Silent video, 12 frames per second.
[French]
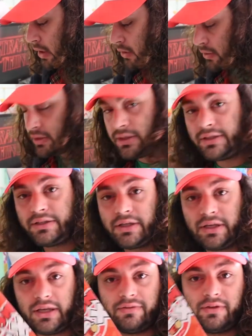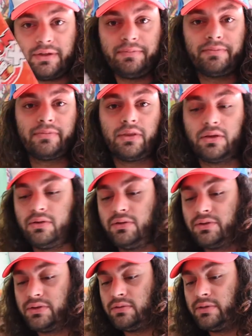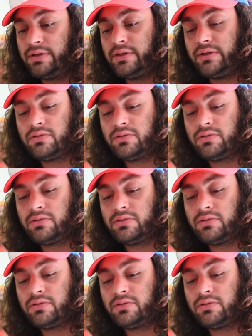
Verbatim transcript: Alors, qu'est-ce qu'il y avait dans cette boîte.